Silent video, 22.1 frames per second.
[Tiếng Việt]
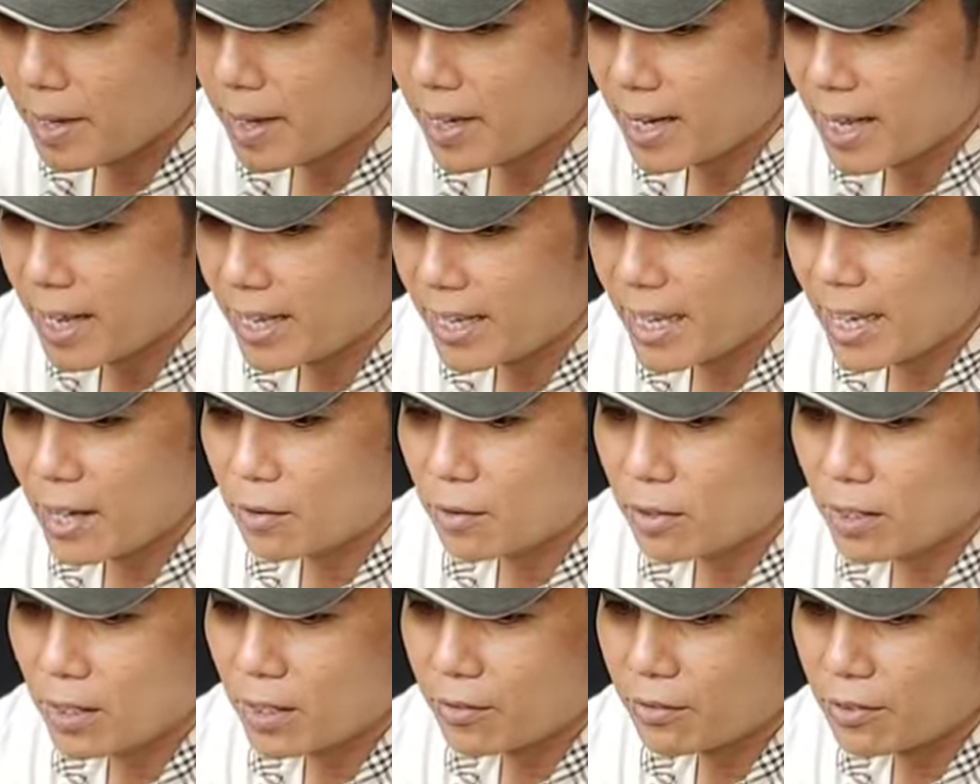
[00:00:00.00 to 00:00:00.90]
mà lại
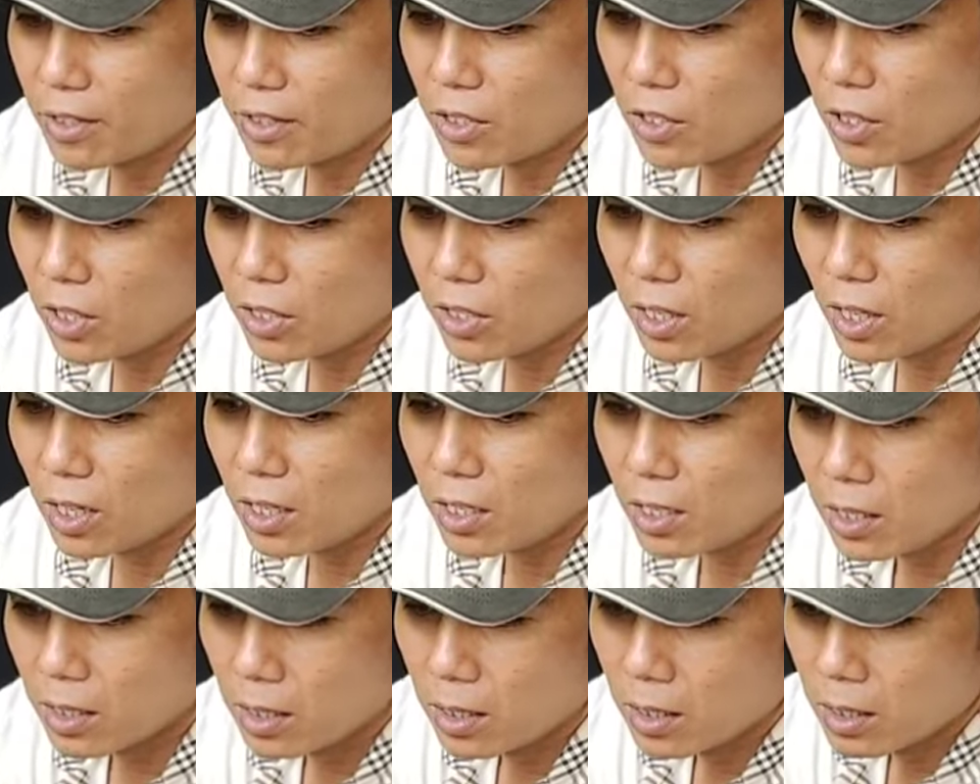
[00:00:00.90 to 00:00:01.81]
cao tiền phí chuyến
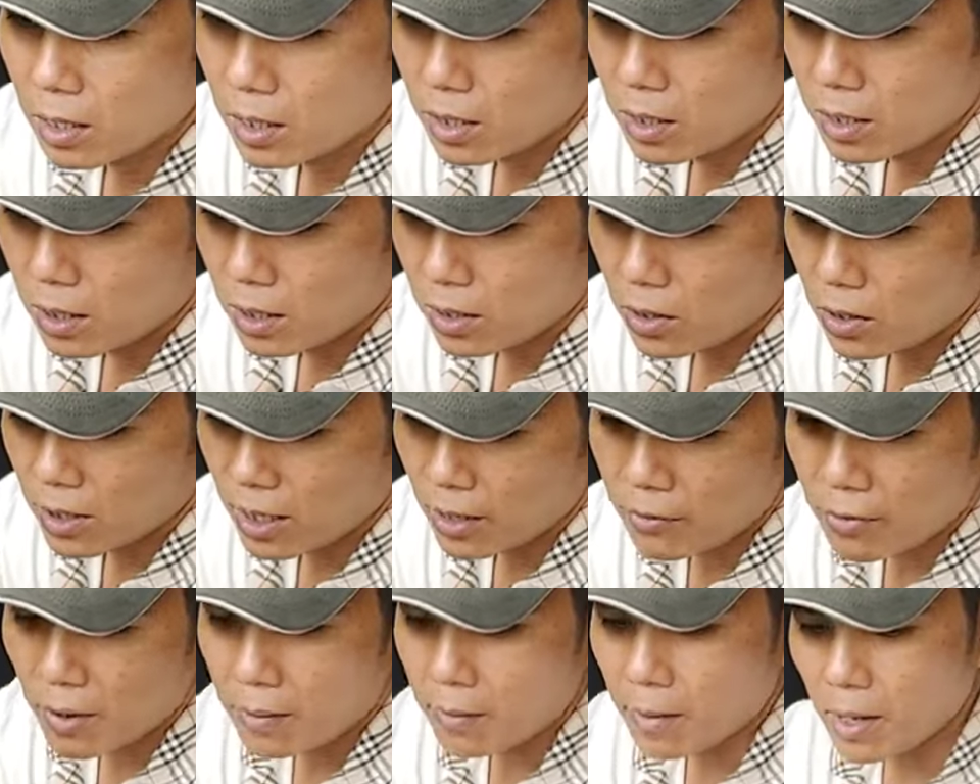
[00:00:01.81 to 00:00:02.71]
nữa rồi
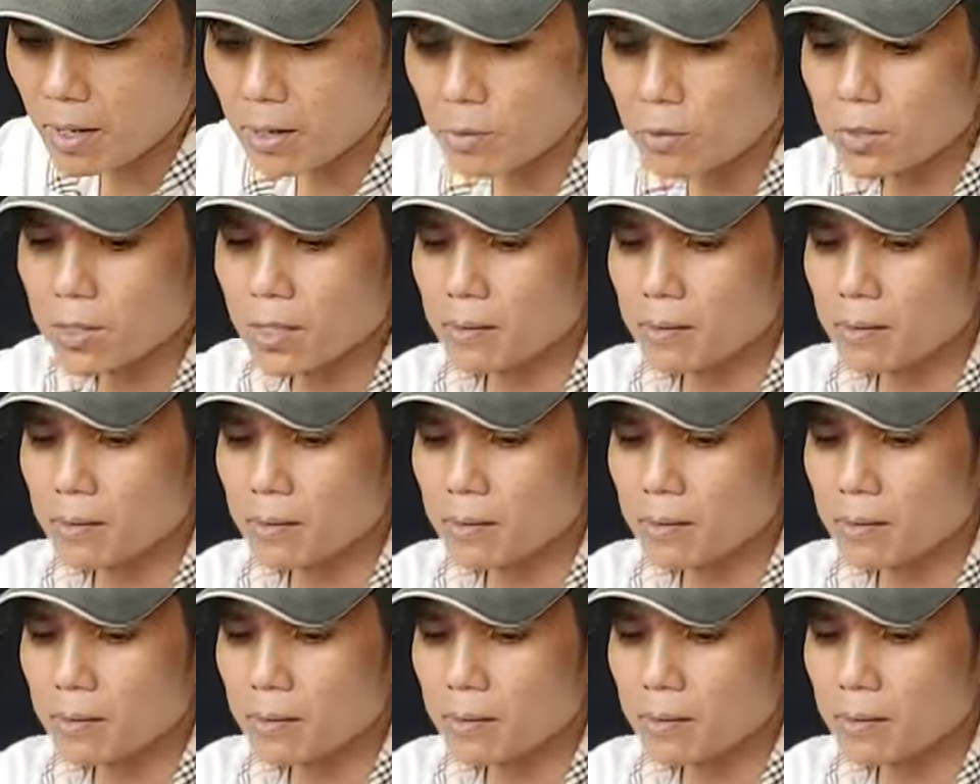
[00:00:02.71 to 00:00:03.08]
tác phẩm này quý